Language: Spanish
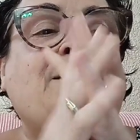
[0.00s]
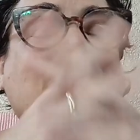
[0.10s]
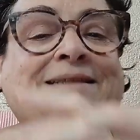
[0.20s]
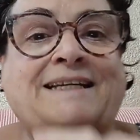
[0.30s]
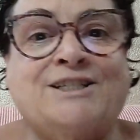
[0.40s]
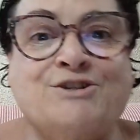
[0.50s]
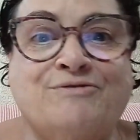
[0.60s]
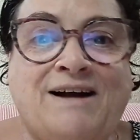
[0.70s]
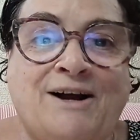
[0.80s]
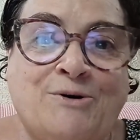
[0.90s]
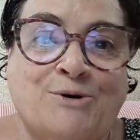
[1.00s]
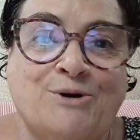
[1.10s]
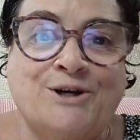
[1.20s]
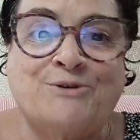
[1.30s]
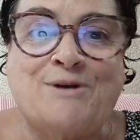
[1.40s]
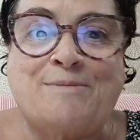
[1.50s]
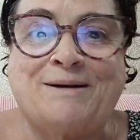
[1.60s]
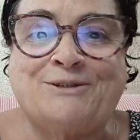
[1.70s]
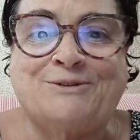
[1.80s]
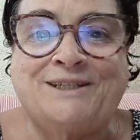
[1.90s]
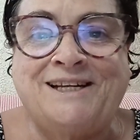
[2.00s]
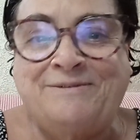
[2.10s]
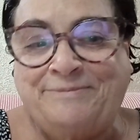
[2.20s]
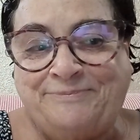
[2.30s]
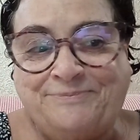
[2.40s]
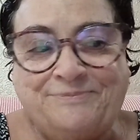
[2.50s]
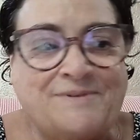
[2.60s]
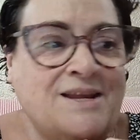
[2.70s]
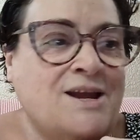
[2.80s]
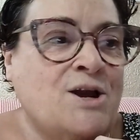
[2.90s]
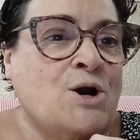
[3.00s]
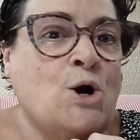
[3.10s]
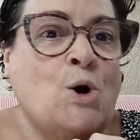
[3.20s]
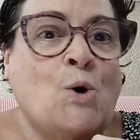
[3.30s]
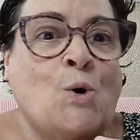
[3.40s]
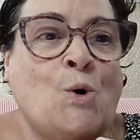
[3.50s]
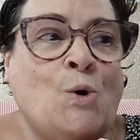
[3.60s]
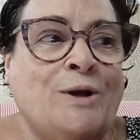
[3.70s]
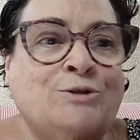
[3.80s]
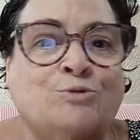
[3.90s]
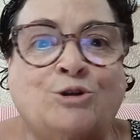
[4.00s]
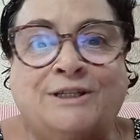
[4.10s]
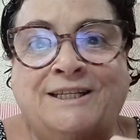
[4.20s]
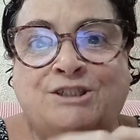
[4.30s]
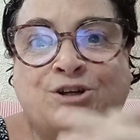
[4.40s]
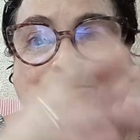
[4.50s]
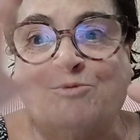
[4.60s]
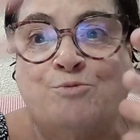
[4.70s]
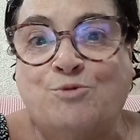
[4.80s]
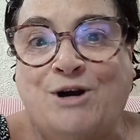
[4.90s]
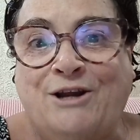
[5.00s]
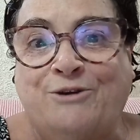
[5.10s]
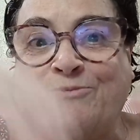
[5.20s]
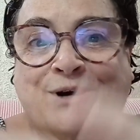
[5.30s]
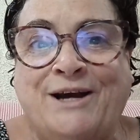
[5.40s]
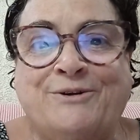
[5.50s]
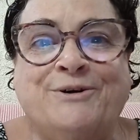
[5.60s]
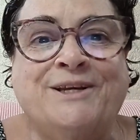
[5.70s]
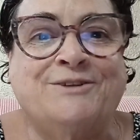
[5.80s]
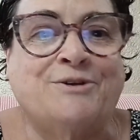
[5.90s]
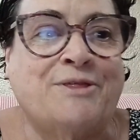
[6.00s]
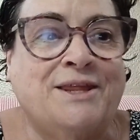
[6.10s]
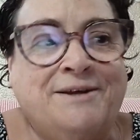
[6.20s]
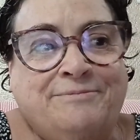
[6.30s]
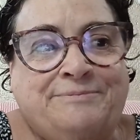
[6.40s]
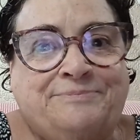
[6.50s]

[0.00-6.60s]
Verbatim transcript: para tener sofá o coges un apart hotel o es un hotel de esos como muy caros, muy caros, y entonces